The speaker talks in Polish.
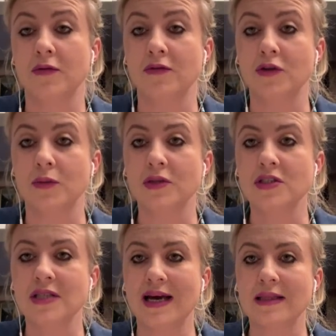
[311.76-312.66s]
powinno
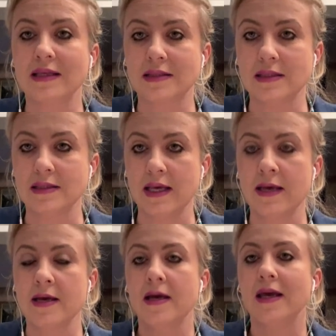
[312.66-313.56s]
być, na
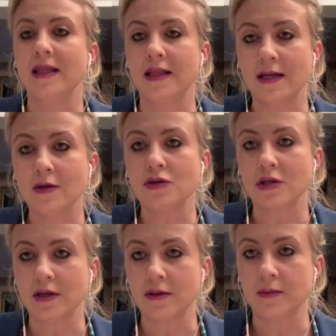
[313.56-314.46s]
decyzję i na to,
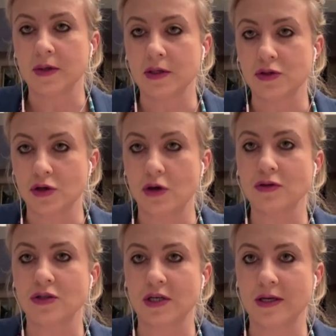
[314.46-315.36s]
że
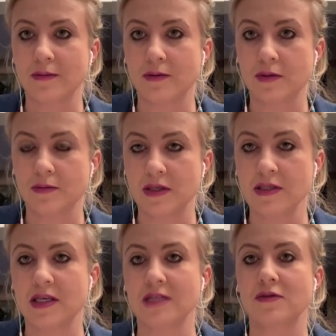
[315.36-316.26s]
rząd, że
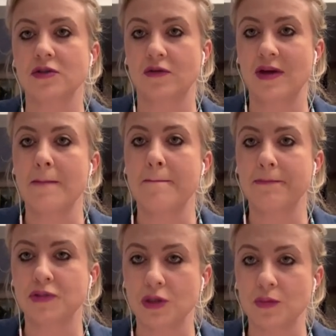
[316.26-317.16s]
Ministerstwo Zdrowia
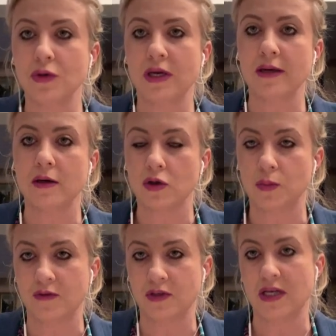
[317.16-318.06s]
przyjmuje
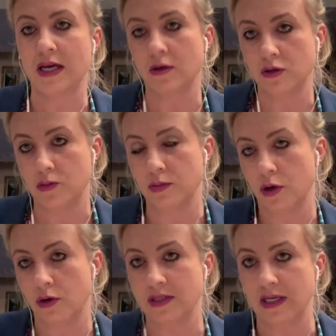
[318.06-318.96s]
odpowiedzialność,
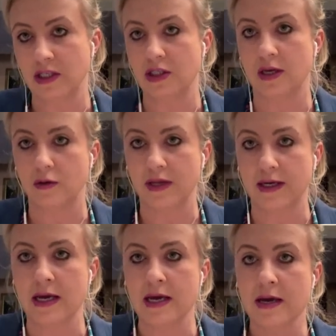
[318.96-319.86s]
biorąc jakiś
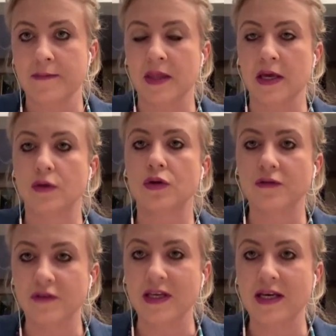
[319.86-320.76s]
kierunek,
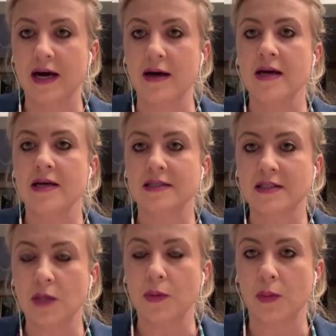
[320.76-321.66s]
który wynika
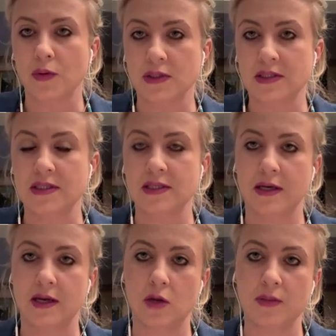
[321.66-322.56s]
z tych propozycji propozycji, z
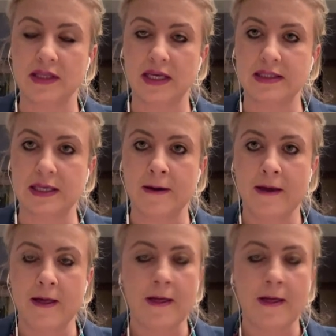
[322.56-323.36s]
tych rekomendacji. Ale wyście